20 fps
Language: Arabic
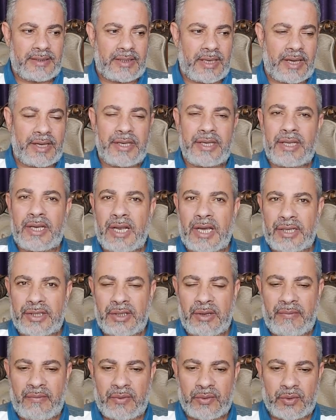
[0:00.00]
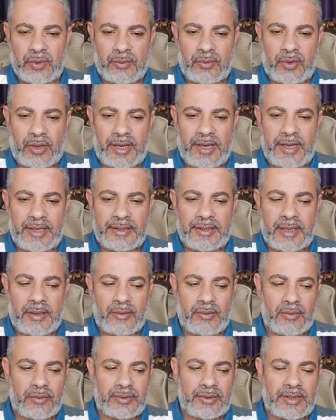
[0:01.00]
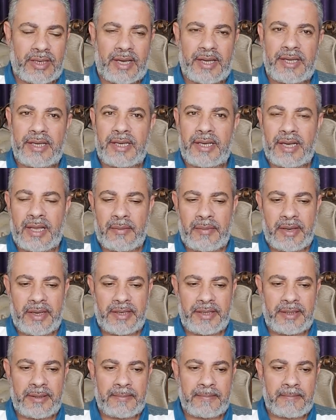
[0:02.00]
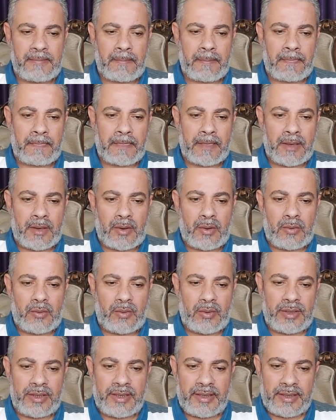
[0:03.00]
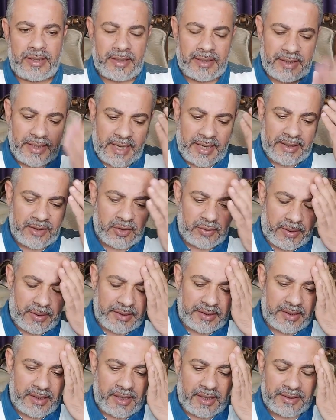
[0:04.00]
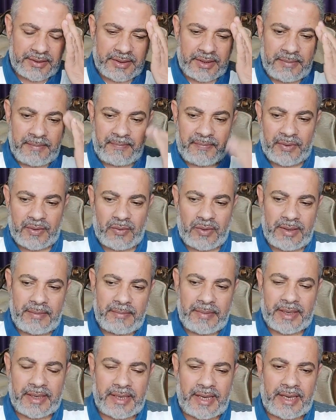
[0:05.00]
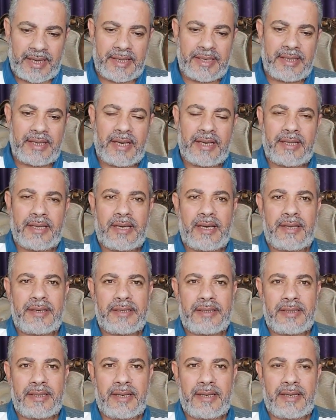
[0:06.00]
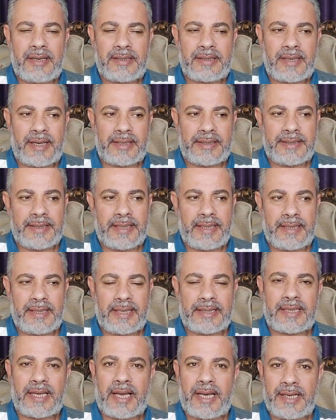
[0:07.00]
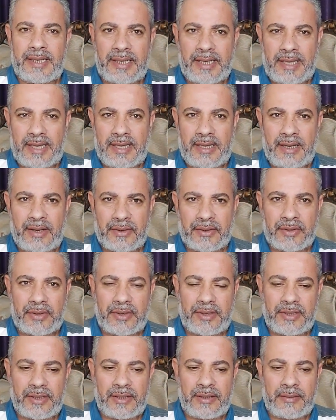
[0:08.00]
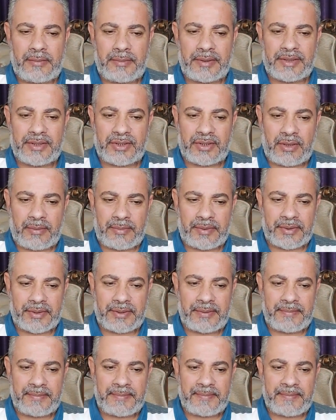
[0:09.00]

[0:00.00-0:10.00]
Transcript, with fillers: تحقيق الأهداف والطموحات أو تحقيق الأماني ويعني سبحان الله العظيم وينبغي عليه أن يعني يتحلى الرأي بالصبر